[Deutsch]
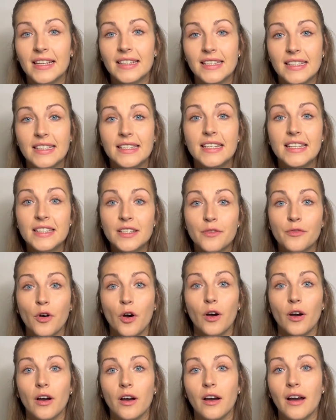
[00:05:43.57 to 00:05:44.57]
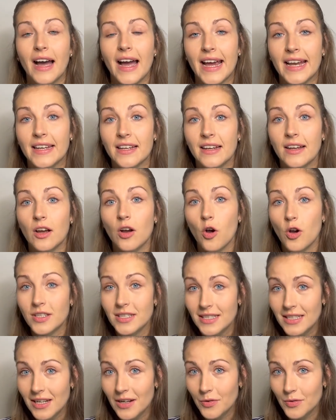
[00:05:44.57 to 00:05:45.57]
die diese Woche ein
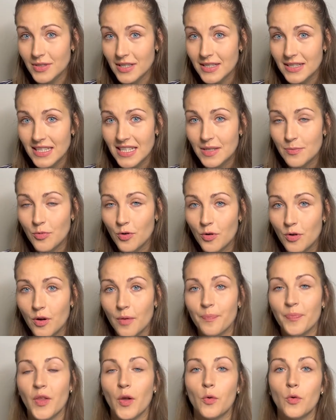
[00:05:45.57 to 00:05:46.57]
kostenloses E-Book